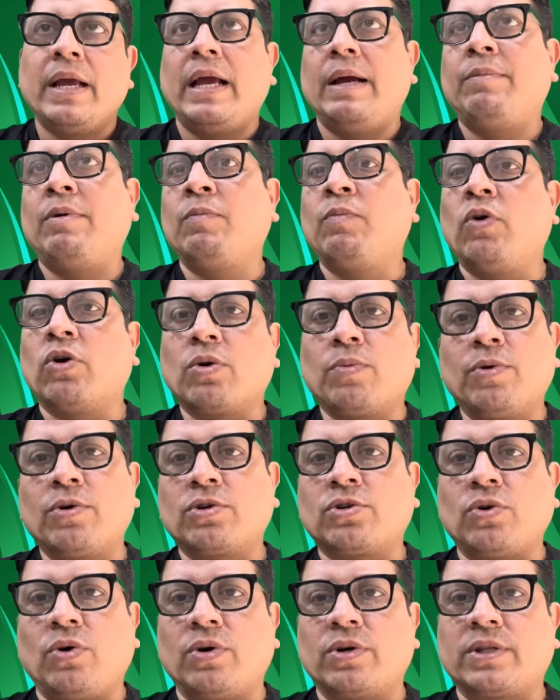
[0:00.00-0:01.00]
এবং বড় বড়
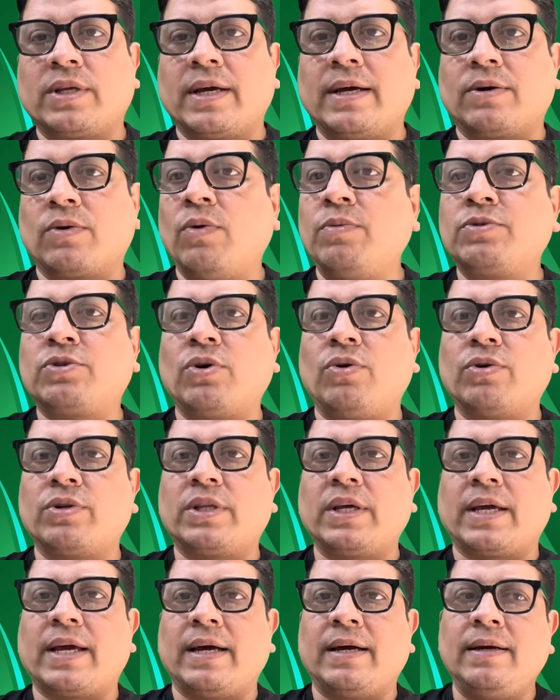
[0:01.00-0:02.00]
শহর থেকে রোম শহর
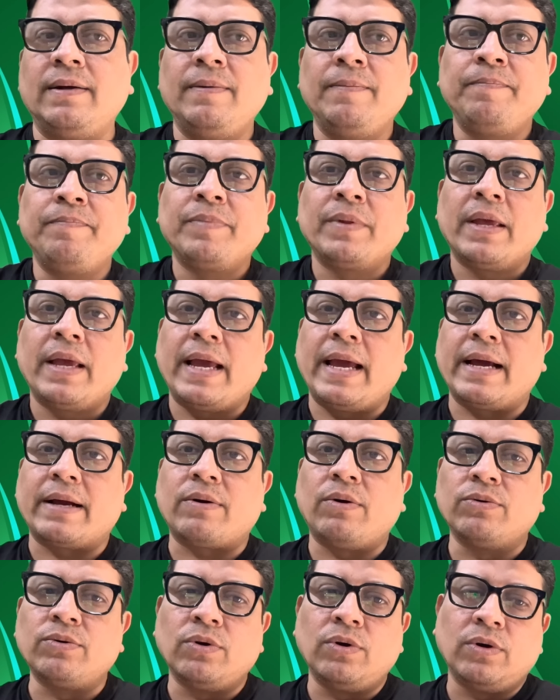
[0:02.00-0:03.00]
থেকে
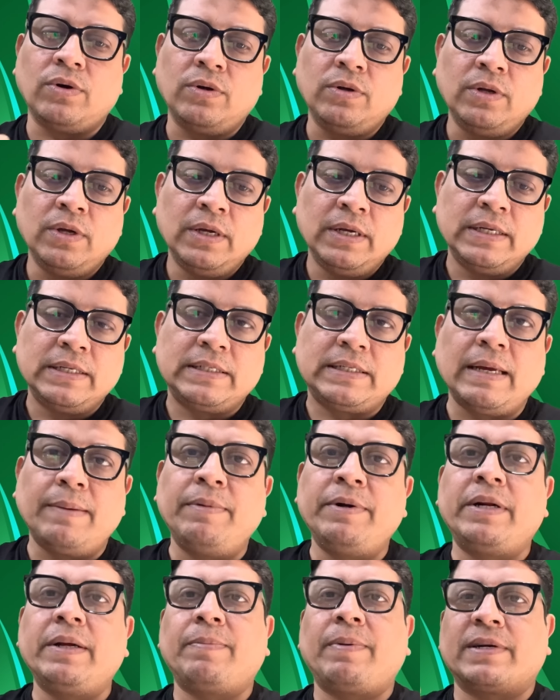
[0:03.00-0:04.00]
এখনও
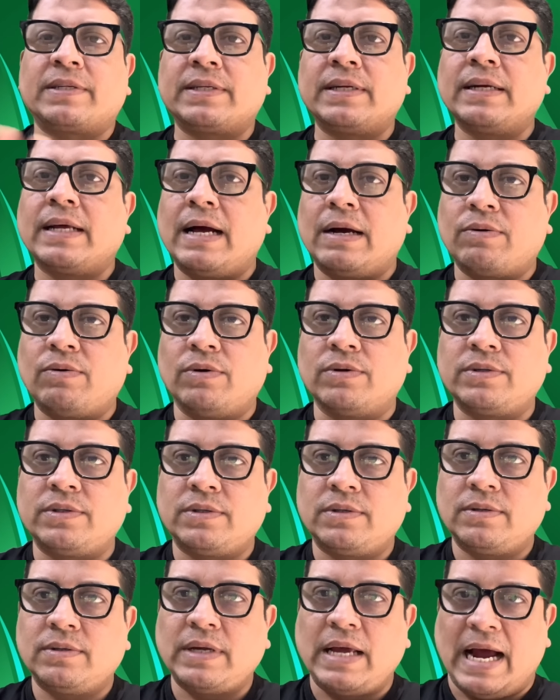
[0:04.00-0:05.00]
সেভেন্টি পার্সেন্ট কাগজ
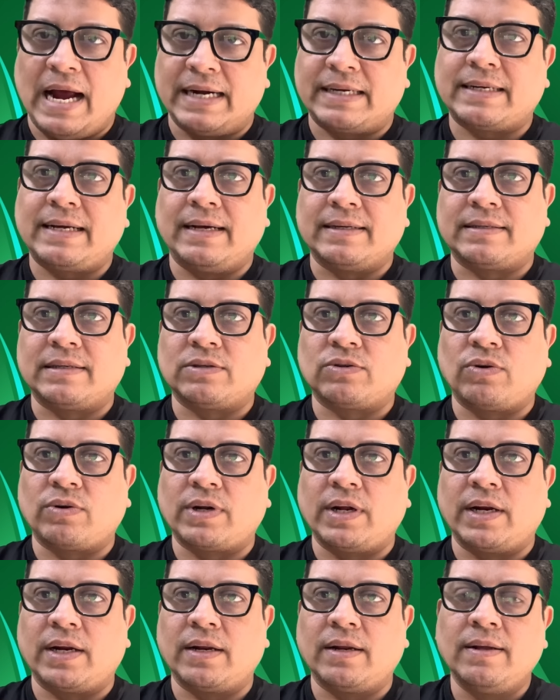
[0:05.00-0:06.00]
আটকা আছে
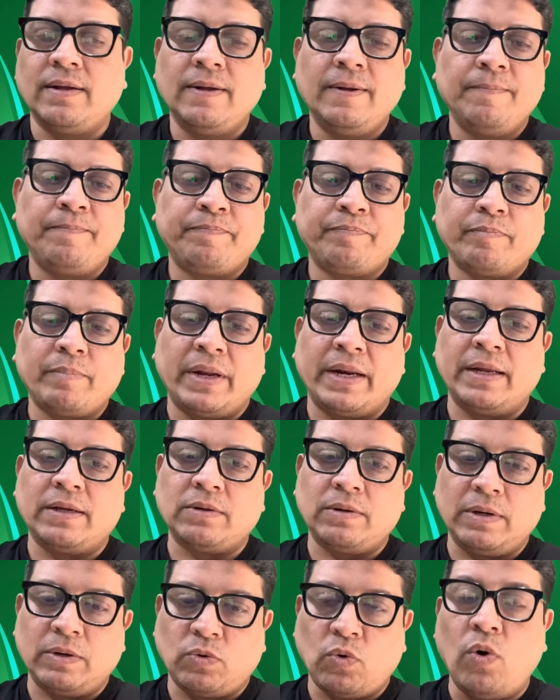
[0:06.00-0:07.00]
সরকারের মানে
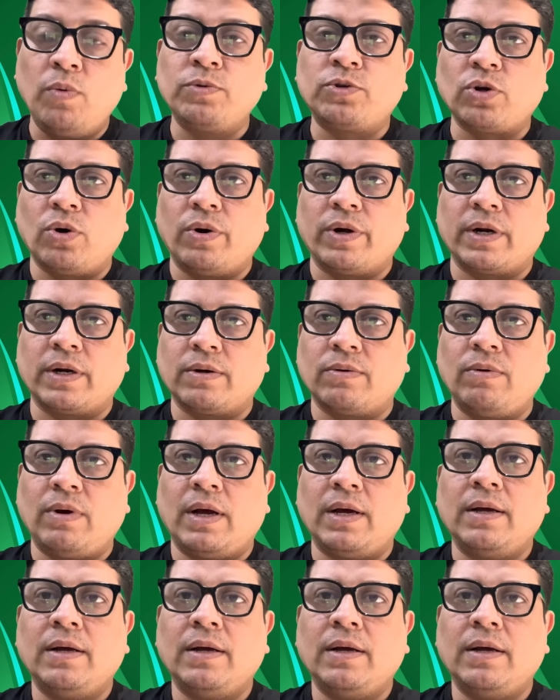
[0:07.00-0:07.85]
রোম শহরেরগুলা